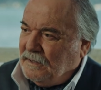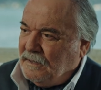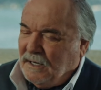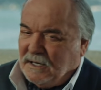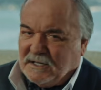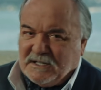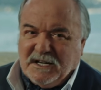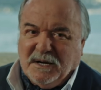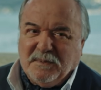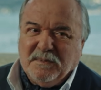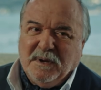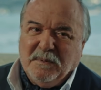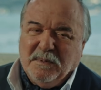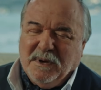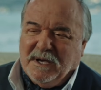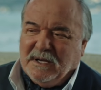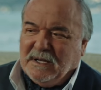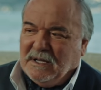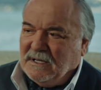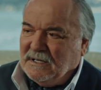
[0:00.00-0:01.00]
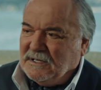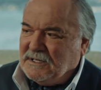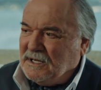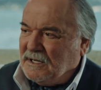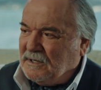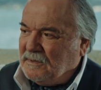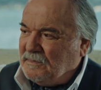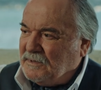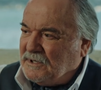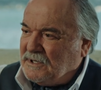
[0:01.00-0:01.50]
Akşam yemeğe
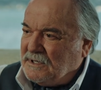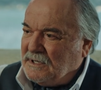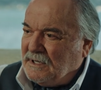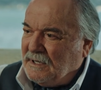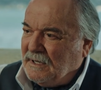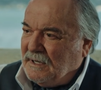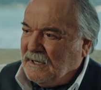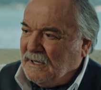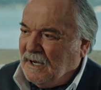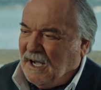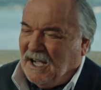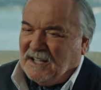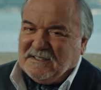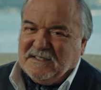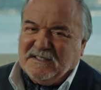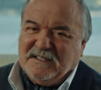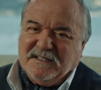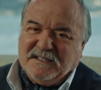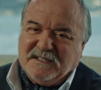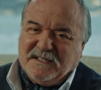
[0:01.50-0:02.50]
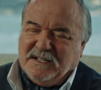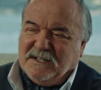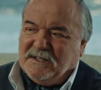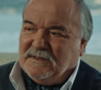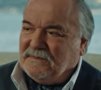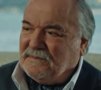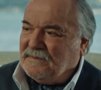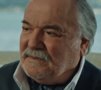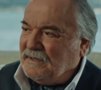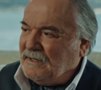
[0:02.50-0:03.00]
gelecekmiş. Hadsiz
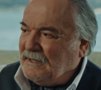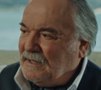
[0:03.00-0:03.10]
herif.